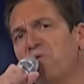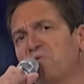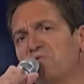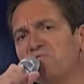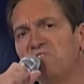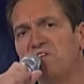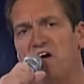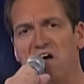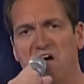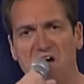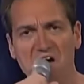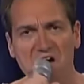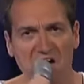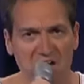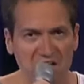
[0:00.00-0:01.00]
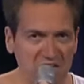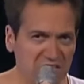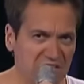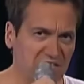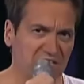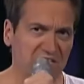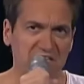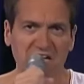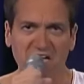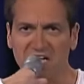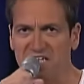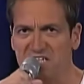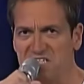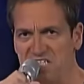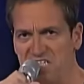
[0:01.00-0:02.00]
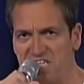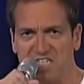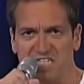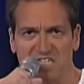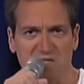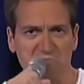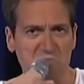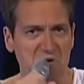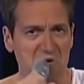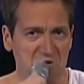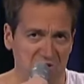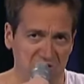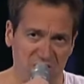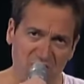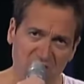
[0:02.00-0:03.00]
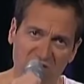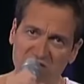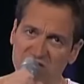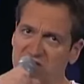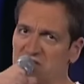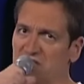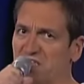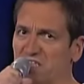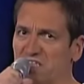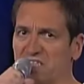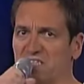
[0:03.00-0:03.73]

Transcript: runter, in siedendem Öl kochen. Ne.